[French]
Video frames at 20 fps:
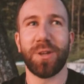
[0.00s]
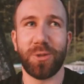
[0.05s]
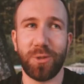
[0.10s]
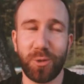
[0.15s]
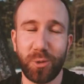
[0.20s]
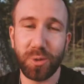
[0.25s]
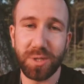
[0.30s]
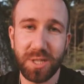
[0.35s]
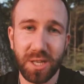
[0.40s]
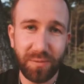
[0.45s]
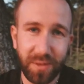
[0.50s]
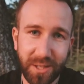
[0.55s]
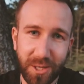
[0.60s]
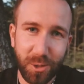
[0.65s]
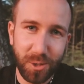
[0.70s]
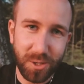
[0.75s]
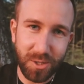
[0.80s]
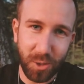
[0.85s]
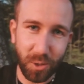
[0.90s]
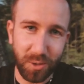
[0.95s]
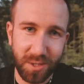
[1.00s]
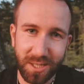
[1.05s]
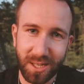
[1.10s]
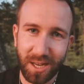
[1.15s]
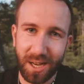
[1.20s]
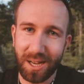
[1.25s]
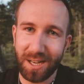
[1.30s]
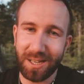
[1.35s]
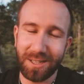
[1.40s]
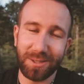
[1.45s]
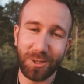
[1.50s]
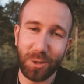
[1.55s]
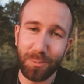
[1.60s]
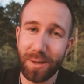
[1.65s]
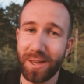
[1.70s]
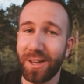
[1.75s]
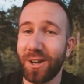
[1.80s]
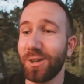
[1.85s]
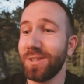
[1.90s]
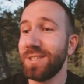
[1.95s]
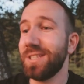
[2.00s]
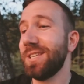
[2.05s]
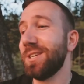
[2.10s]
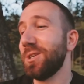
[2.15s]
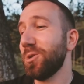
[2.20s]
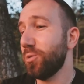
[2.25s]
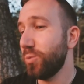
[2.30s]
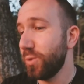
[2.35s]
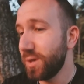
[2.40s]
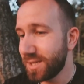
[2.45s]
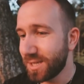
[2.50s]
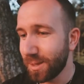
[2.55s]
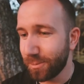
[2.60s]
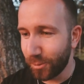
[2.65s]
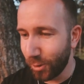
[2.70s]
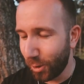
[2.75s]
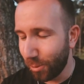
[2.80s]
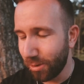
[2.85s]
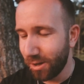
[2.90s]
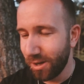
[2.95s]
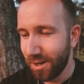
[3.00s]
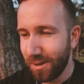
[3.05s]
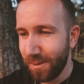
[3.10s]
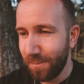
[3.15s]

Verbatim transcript: Du coup, cette vidéo sortira le mercredi 8 septembre.